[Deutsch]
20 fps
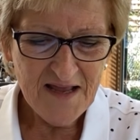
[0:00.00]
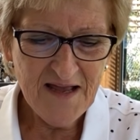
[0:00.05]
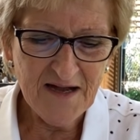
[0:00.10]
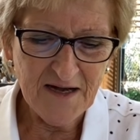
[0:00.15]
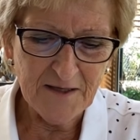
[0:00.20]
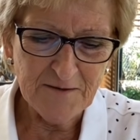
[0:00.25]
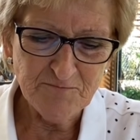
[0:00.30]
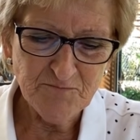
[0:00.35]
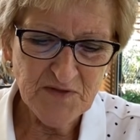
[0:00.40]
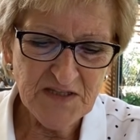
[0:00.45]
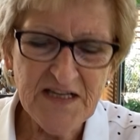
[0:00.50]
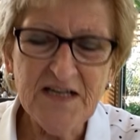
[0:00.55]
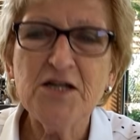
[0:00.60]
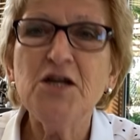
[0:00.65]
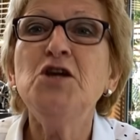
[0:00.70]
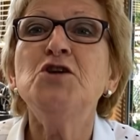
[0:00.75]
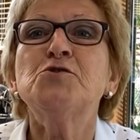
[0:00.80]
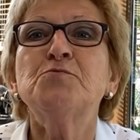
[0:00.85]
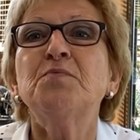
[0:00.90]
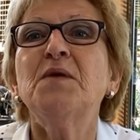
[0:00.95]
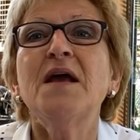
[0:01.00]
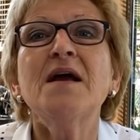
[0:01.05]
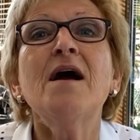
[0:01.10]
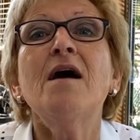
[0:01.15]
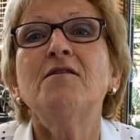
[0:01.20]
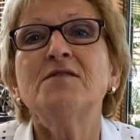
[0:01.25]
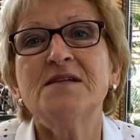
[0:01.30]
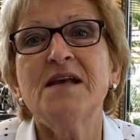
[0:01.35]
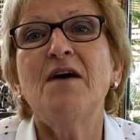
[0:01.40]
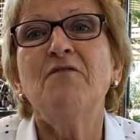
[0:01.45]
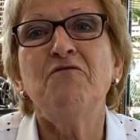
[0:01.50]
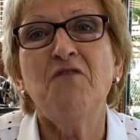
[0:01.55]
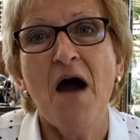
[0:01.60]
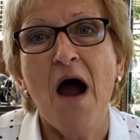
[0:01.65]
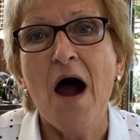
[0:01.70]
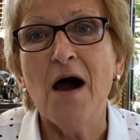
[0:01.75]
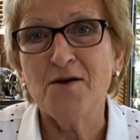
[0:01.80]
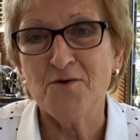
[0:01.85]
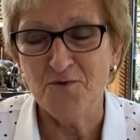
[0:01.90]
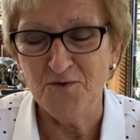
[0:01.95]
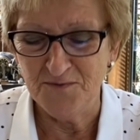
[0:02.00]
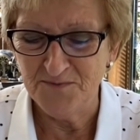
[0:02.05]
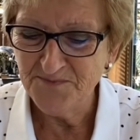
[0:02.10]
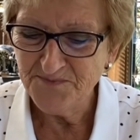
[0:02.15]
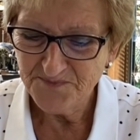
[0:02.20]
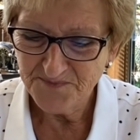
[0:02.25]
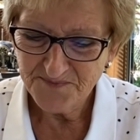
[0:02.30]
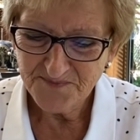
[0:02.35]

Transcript: ja, ich, ich spreche aus Erfahrung.